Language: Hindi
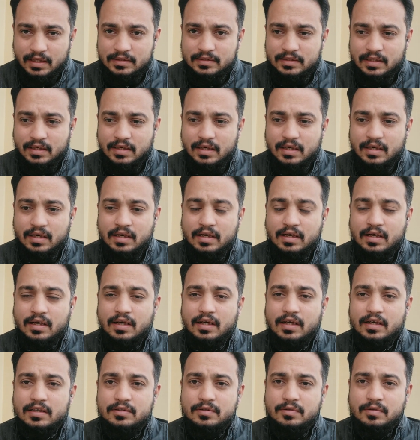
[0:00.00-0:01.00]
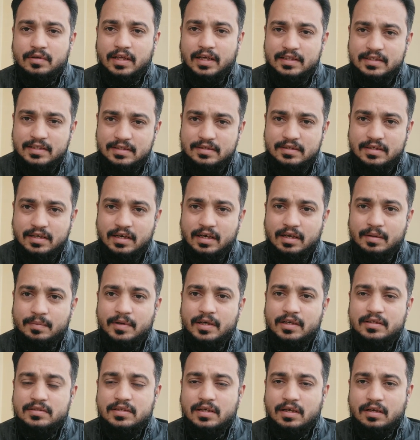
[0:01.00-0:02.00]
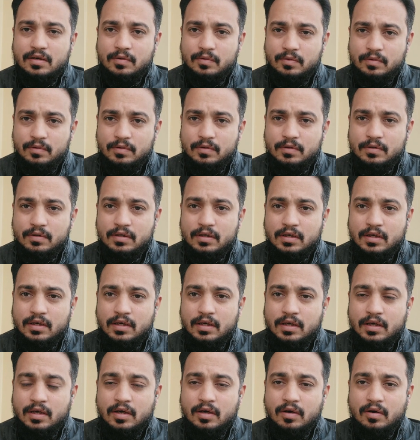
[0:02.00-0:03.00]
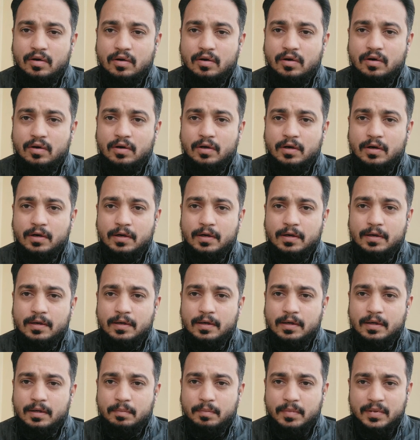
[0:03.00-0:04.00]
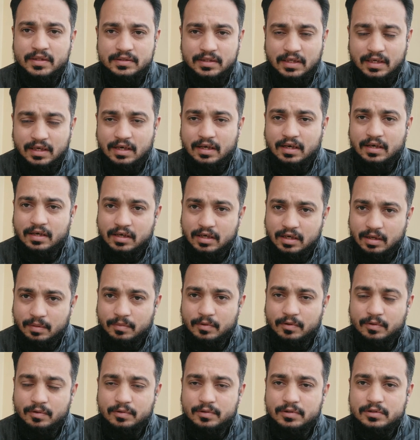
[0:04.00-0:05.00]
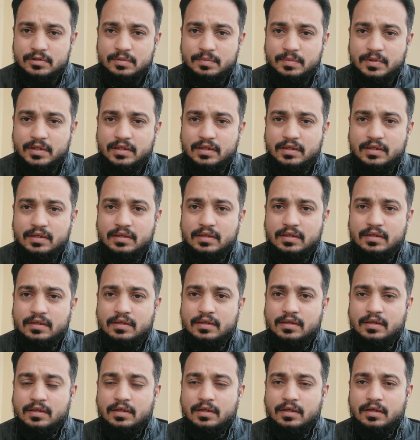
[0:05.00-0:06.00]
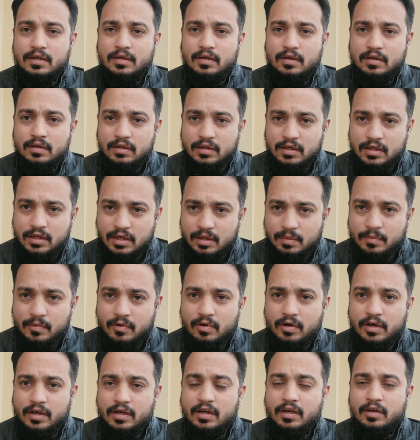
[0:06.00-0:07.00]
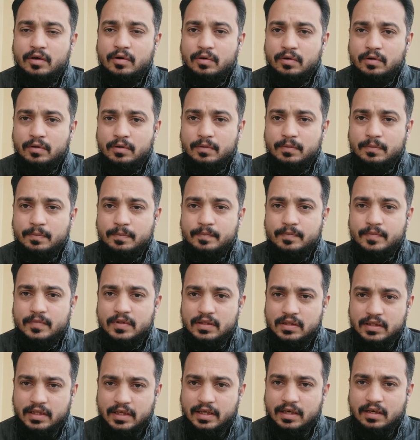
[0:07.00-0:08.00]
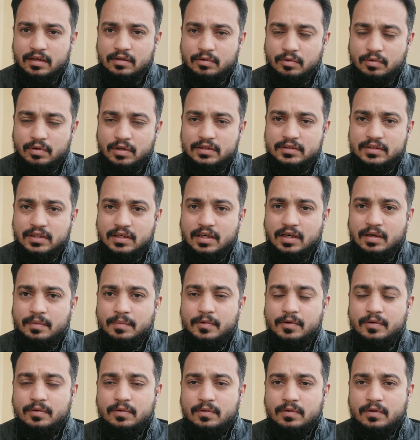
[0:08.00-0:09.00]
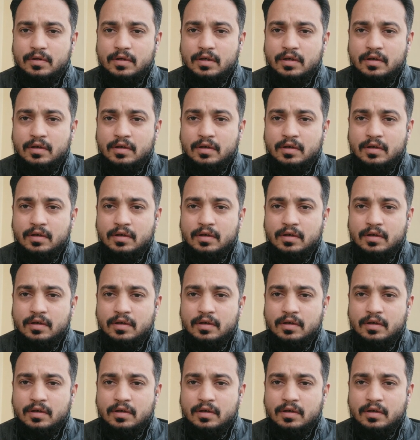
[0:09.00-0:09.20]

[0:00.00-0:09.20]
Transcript: ऐसा खाना खाना है जो डाइजेस्ट करने में आसान हो और मसाला कम हो उसमें कम ऑयली हो तेल थोड़ा सा कम हो